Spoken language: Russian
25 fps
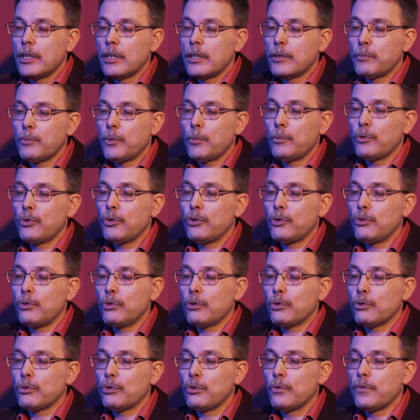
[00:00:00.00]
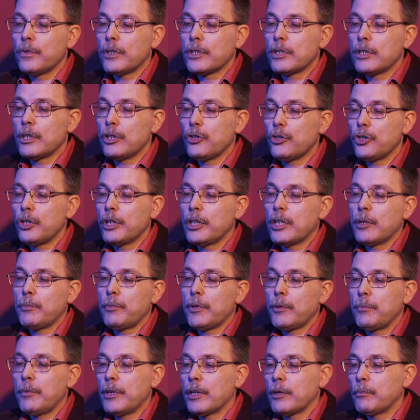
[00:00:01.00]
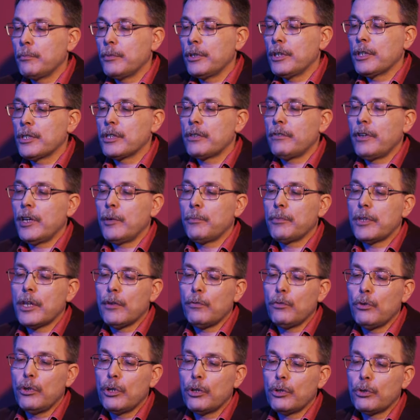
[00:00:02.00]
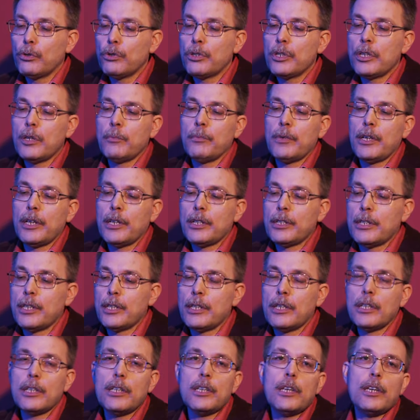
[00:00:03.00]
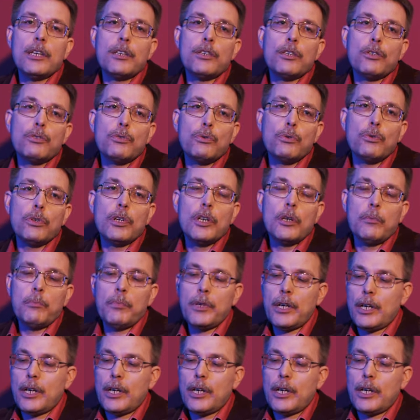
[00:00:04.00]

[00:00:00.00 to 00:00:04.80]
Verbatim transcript: С помощью суффикса «щик», например, мы называем того, кто занимается этой деятельностью –